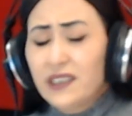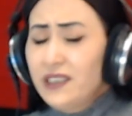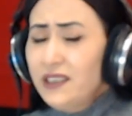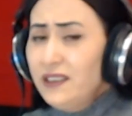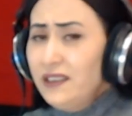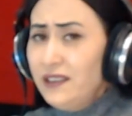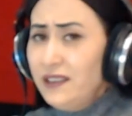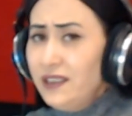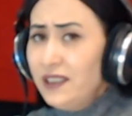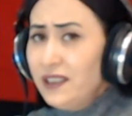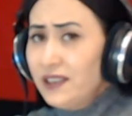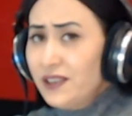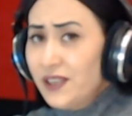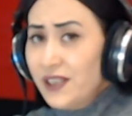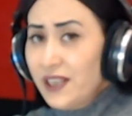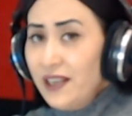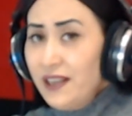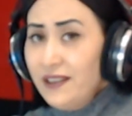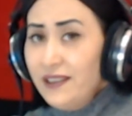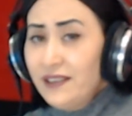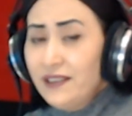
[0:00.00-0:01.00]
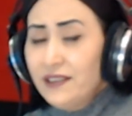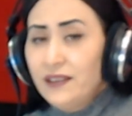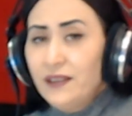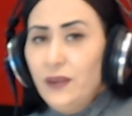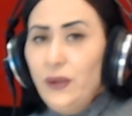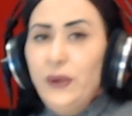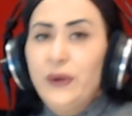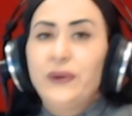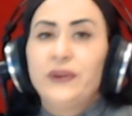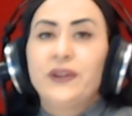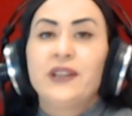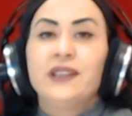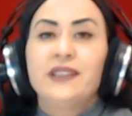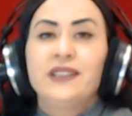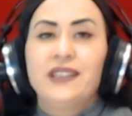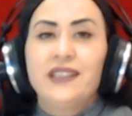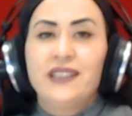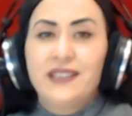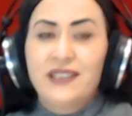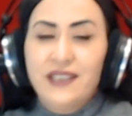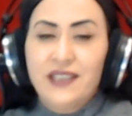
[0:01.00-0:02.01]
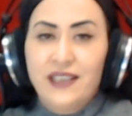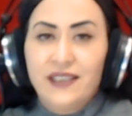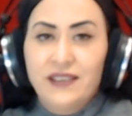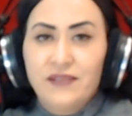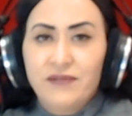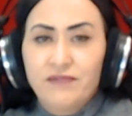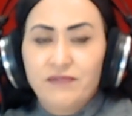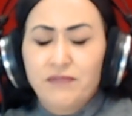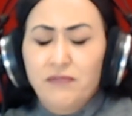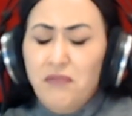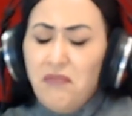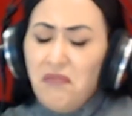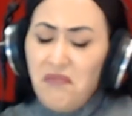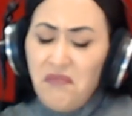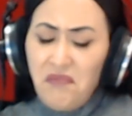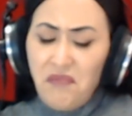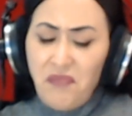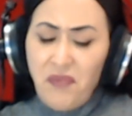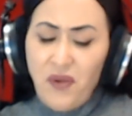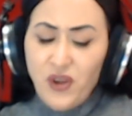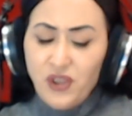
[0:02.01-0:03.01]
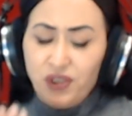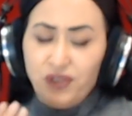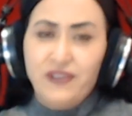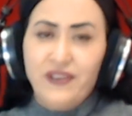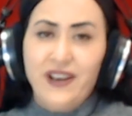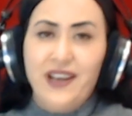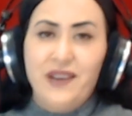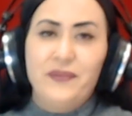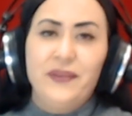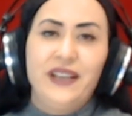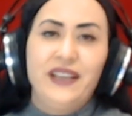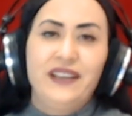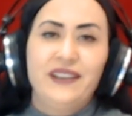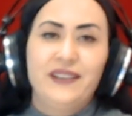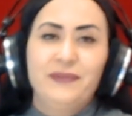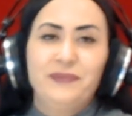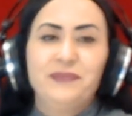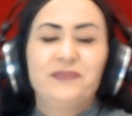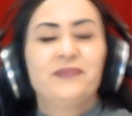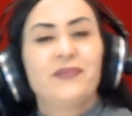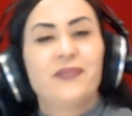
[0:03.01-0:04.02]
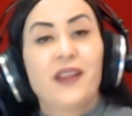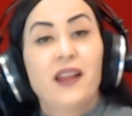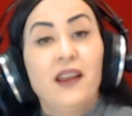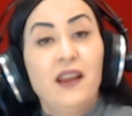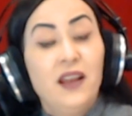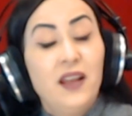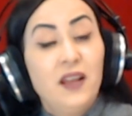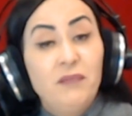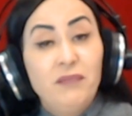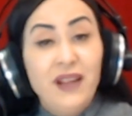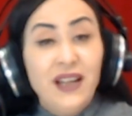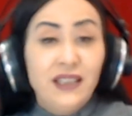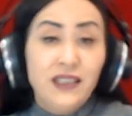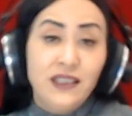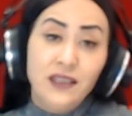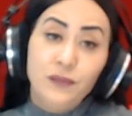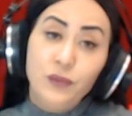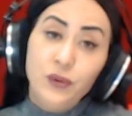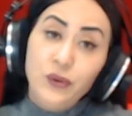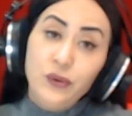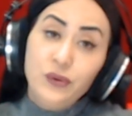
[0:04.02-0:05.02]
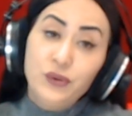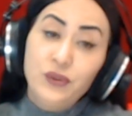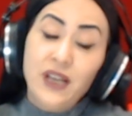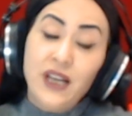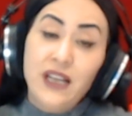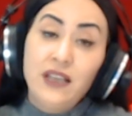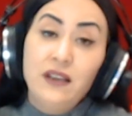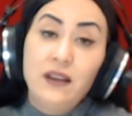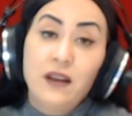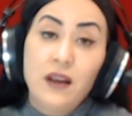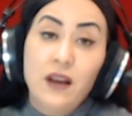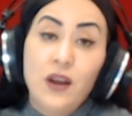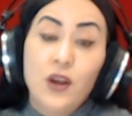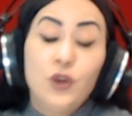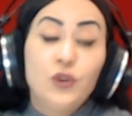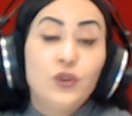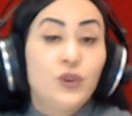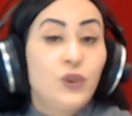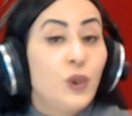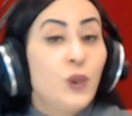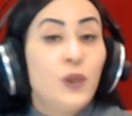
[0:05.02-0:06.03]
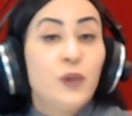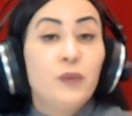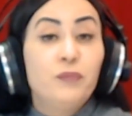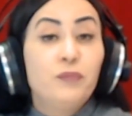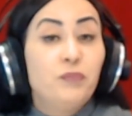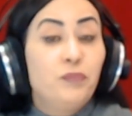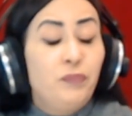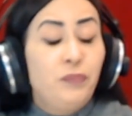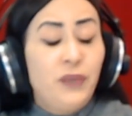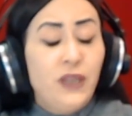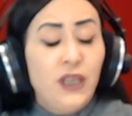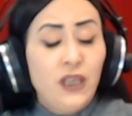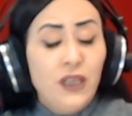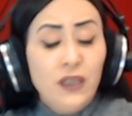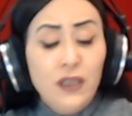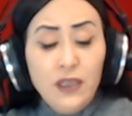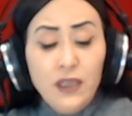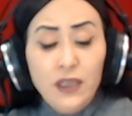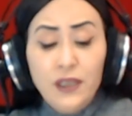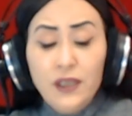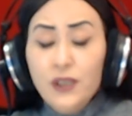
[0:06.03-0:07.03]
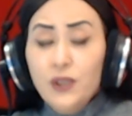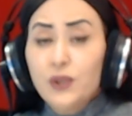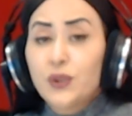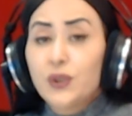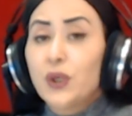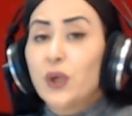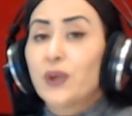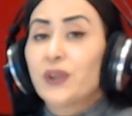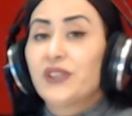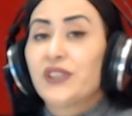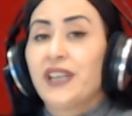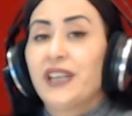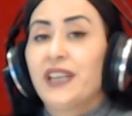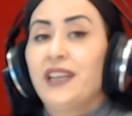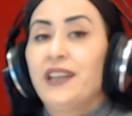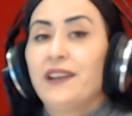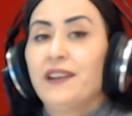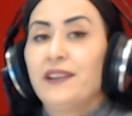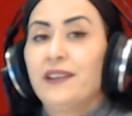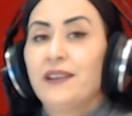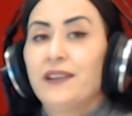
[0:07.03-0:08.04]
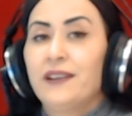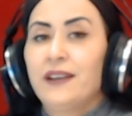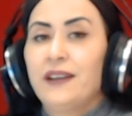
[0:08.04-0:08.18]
Kırıldıkça öğrenir insan boş vermeyi. Belki de bu yüzden sildim birçok şeyi.